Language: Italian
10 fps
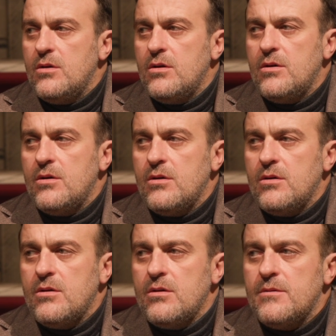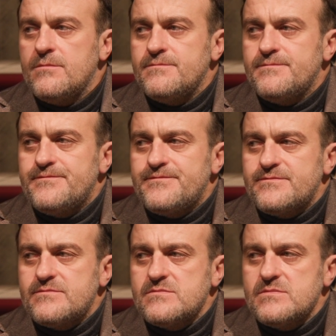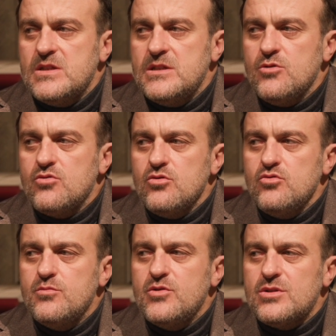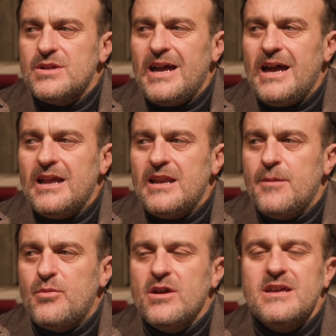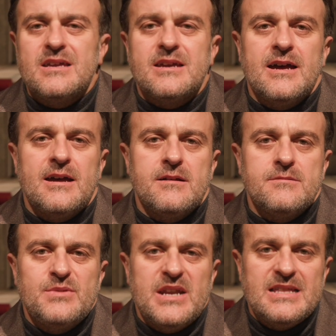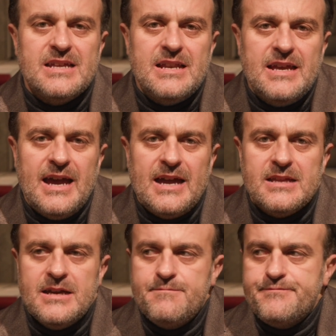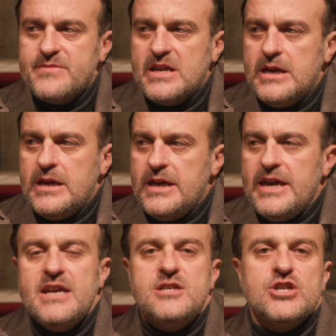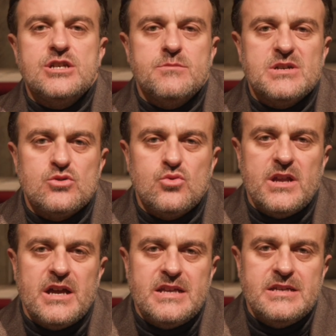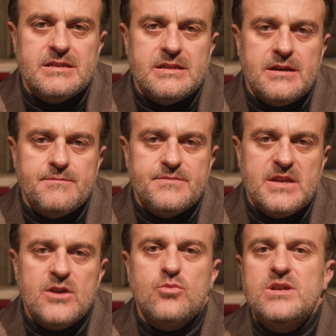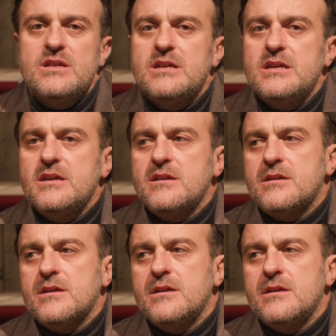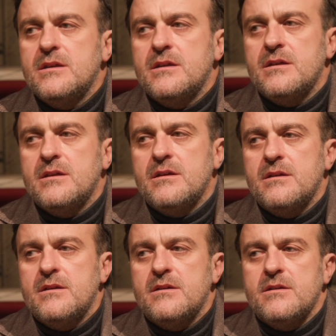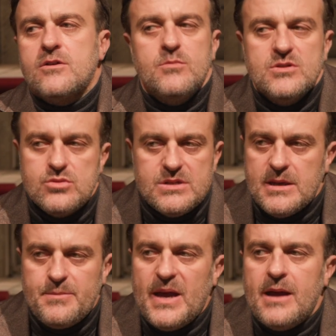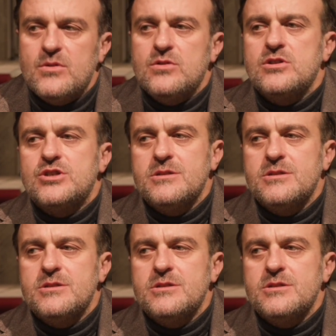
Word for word: Ehm di un connubio tra la poetica pirandelliana e il cinema surrealista. E quindi, eh, come tutti sappiamo, no, il